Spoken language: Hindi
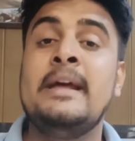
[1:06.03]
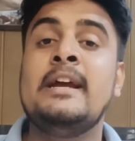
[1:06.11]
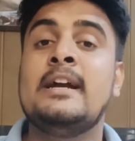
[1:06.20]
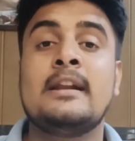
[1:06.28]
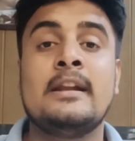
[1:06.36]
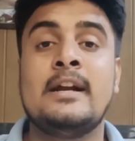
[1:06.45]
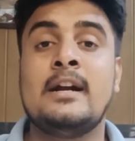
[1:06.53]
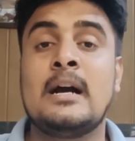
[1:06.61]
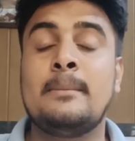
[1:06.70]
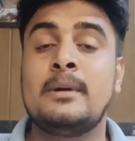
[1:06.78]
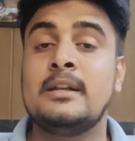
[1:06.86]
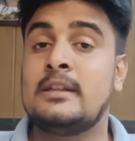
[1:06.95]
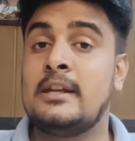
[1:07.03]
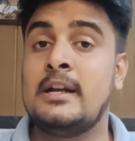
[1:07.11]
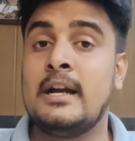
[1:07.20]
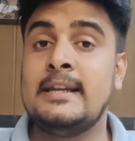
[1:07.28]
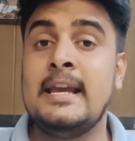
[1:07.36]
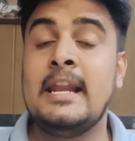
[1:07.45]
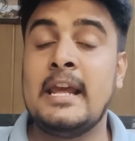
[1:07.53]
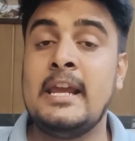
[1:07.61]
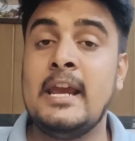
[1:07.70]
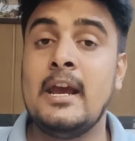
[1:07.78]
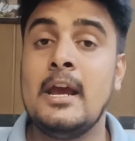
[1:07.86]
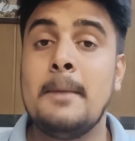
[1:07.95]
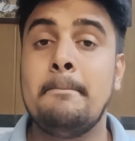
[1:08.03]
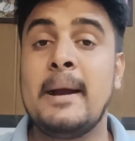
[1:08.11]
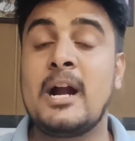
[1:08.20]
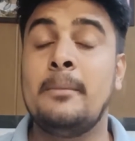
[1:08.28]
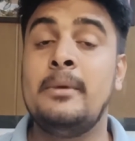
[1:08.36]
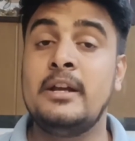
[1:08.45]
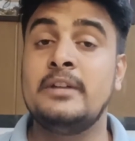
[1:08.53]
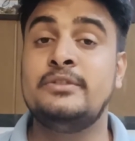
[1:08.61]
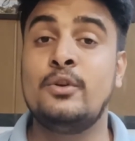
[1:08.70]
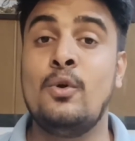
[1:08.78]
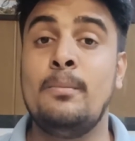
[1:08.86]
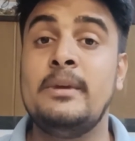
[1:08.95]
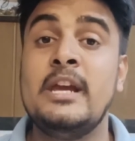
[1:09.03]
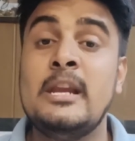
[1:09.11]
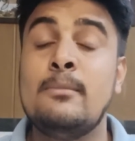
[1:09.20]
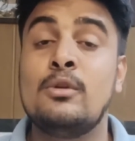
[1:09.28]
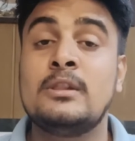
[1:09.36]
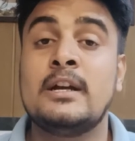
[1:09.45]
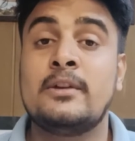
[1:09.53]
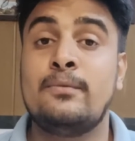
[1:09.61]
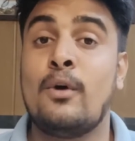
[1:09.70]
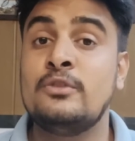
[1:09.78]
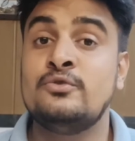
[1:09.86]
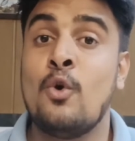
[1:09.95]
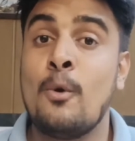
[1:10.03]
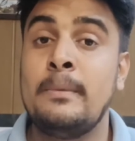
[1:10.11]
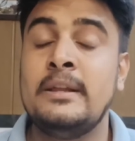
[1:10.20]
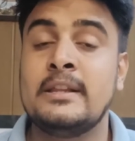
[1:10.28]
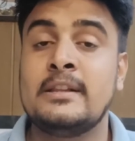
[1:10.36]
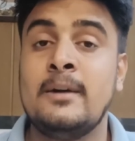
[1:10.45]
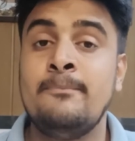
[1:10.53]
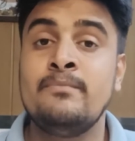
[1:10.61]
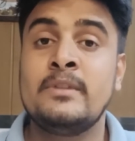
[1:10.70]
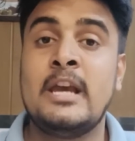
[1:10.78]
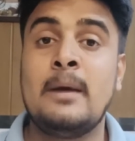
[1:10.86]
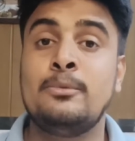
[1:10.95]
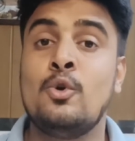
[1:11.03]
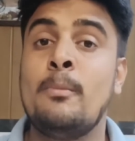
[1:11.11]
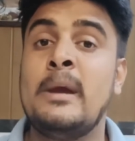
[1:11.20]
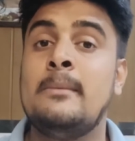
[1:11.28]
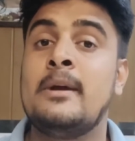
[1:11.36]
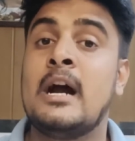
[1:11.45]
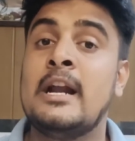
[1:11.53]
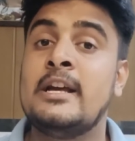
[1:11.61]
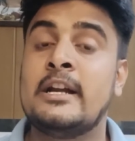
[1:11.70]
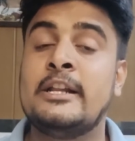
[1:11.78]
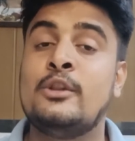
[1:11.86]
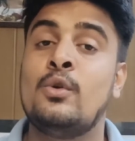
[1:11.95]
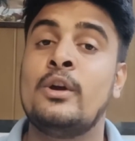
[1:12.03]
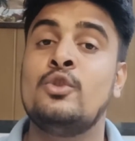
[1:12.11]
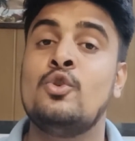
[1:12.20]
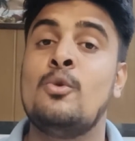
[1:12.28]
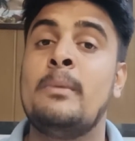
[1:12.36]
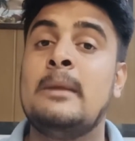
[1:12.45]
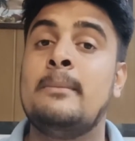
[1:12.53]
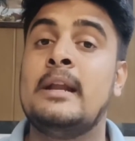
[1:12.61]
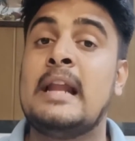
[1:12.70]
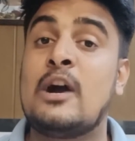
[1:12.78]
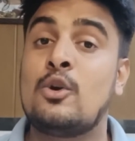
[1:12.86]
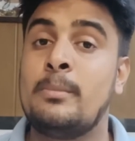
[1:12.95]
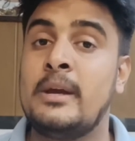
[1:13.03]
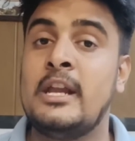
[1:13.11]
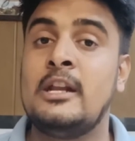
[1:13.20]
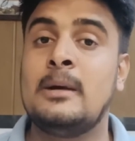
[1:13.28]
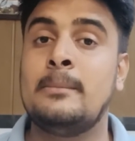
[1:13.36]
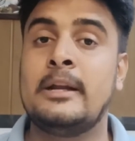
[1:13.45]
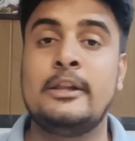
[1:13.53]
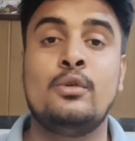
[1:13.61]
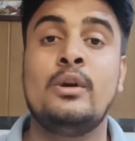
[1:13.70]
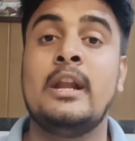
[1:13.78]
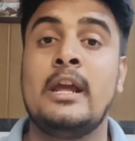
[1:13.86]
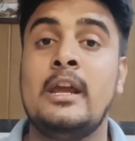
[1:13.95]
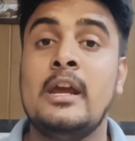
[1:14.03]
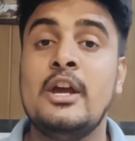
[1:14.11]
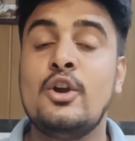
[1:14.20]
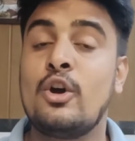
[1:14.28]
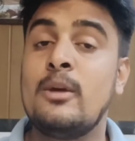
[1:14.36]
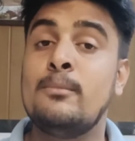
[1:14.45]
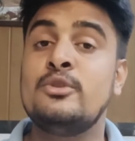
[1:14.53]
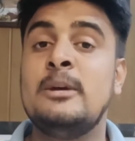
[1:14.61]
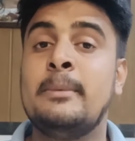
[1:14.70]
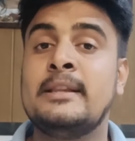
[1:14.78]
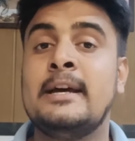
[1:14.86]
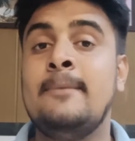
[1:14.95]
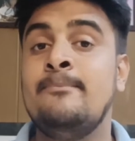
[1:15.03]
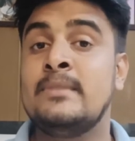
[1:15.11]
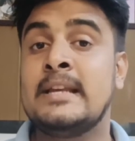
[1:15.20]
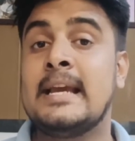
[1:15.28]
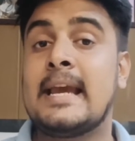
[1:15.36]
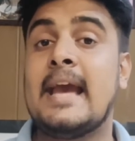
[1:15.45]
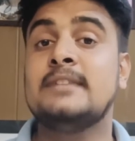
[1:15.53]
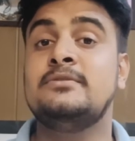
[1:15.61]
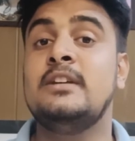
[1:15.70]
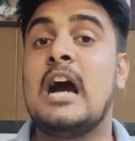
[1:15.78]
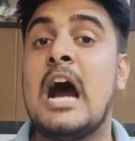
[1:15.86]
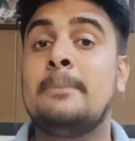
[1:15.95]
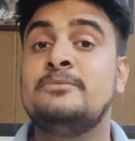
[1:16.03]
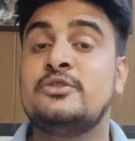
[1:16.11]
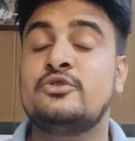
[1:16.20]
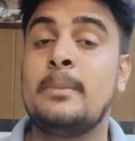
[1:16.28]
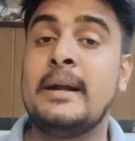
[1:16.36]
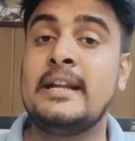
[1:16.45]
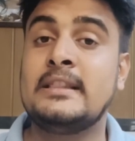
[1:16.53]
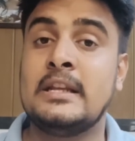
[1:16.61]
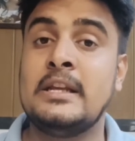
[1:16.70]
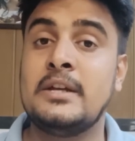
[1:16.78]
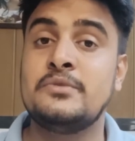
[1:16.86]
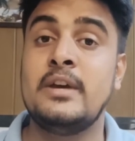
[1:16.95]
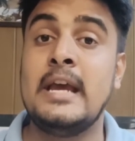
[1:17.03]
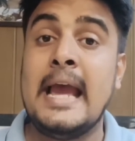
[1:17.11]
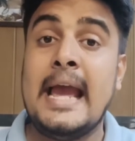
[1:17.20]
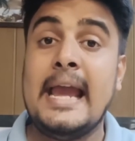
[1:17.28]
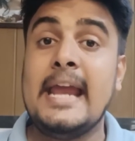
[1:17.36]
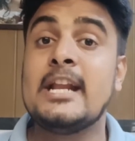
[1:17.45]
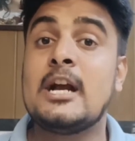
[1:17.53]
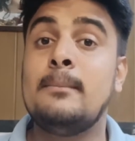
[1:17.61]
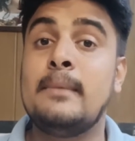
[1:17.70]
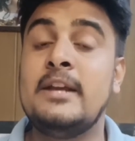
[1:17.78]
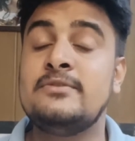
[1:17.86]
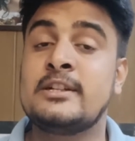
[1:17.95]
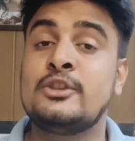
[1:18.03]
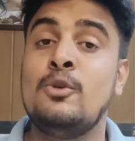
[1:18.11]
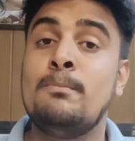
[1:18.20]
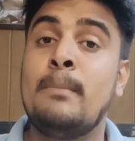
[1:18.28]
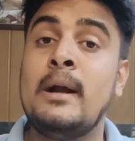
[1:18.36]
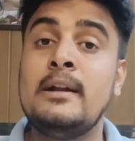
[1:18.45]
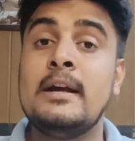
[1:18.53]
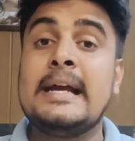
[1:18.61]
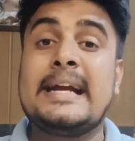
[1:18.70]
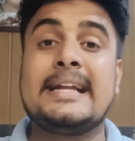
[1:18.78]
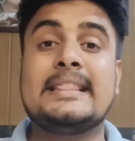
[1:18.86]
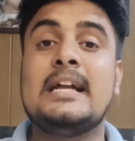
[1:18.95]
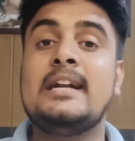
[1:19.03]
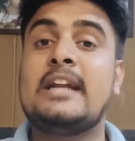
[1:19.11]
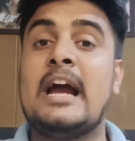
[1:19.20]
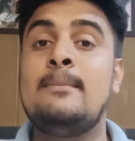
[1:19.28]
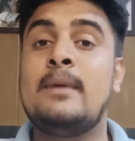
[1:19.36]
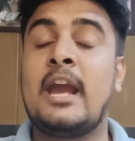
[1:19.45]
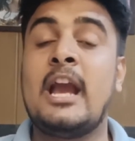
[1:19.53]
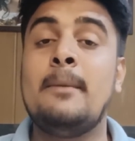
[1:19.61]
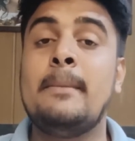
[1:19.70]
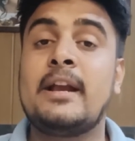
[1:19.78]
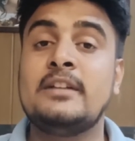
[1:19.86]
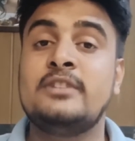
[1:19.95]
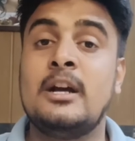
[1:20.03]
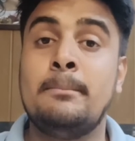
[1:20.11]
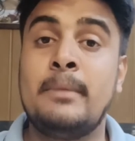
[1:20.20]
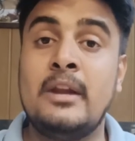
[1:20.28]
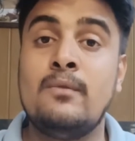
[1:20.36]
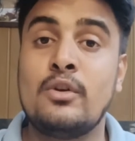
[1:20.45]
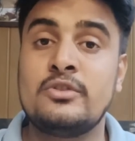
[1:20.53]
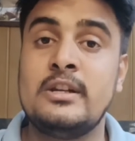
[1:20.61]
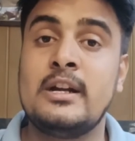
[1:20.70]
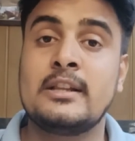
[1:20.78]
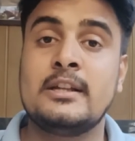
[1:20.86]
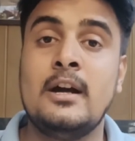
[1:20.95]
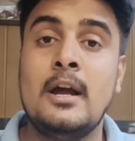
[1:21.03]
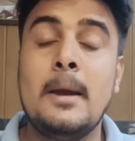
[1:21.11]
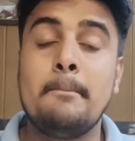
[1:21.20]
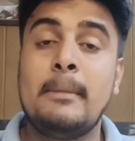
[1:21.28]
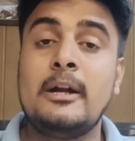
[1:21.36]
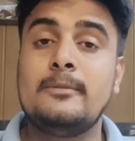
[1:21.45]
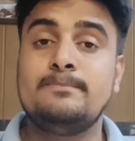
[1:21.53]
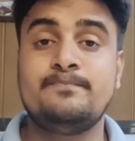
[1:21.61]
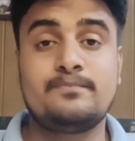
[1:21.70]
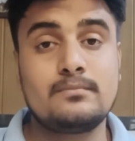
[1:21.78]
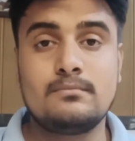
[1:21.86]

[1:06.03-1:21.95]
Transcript: मेरे करने का काम का तरीका ये नहीं है मैं कभी किसी को ये नहीं बोलता फॉल्स होप नहीं देता कि आप दो महीने में गाड़ी खरीद लोगे दो महीने में लाख रुपए की इनकम खरीद लोगे नहीं क्योंकि तो मुझे पता है कि कैसे आप सिस्टमेटिक तरीके से इनकम ले सकते हो बट कितना टाइम लगेगा मैं किसी का ब्रेन वॉश नहीं करता बट